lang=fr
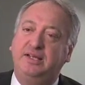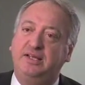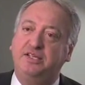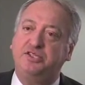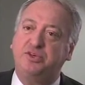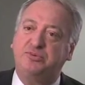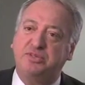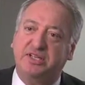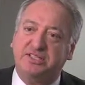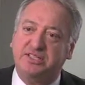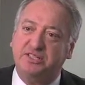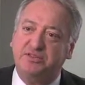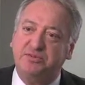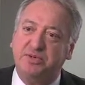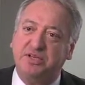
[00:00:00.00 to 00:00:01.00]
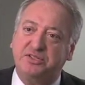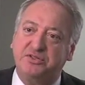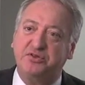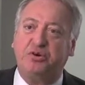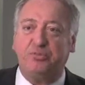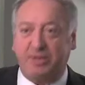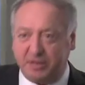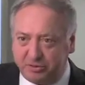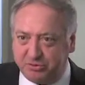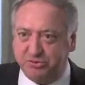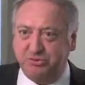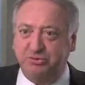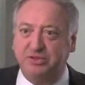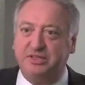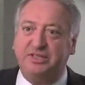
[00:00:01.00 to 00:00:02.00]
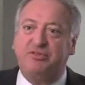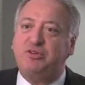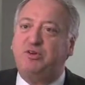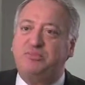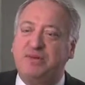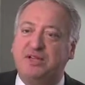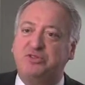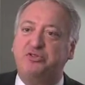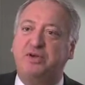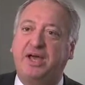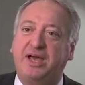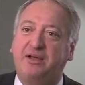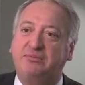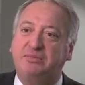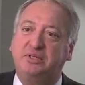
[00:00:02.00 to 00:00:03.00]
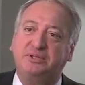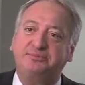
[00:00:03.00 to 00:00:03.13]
les objectifs, bien sûr, on parle toujours de développement durable.